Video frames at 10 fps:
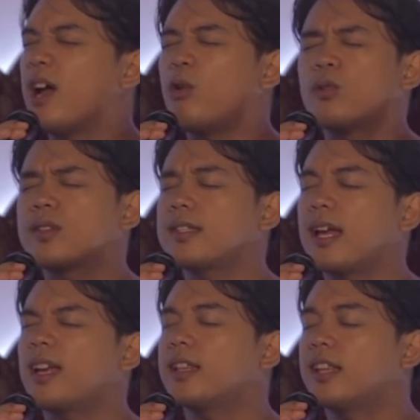ako sa
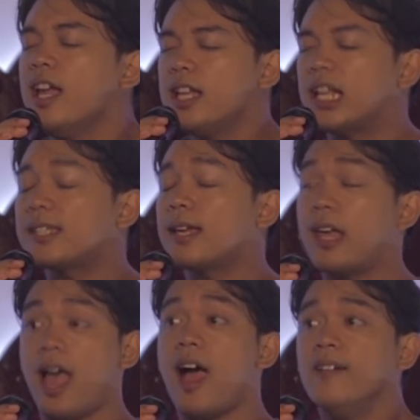sakit ng
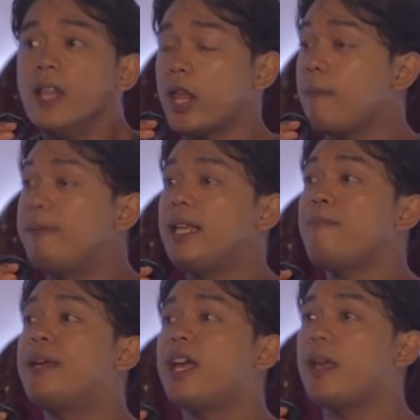saya na
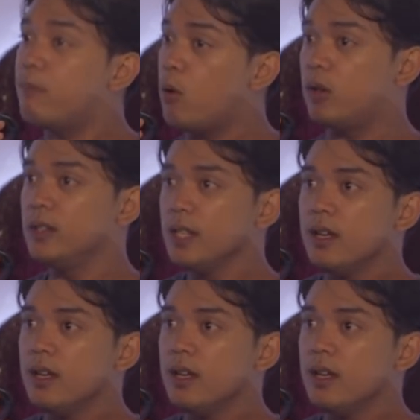ibinibigay mo,